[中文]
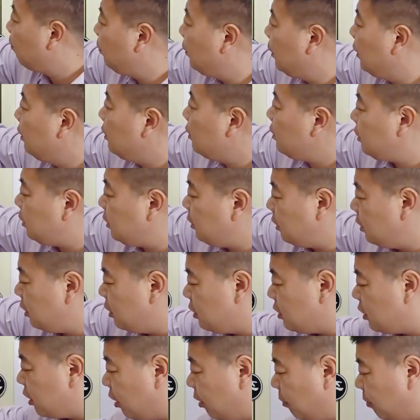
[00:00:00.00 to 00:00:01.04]
凭
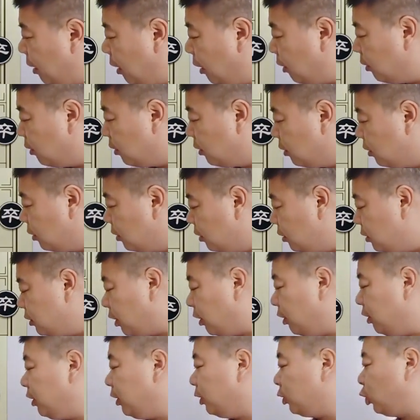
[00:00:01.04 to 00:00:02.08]
视角炮
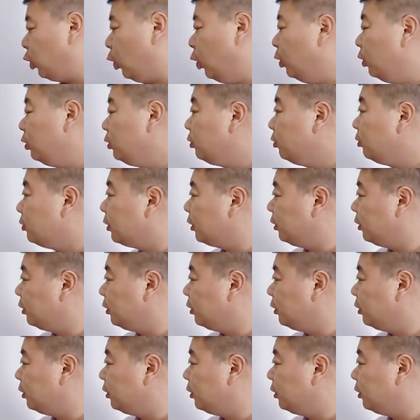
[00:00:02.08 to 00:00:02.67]
找一个通透的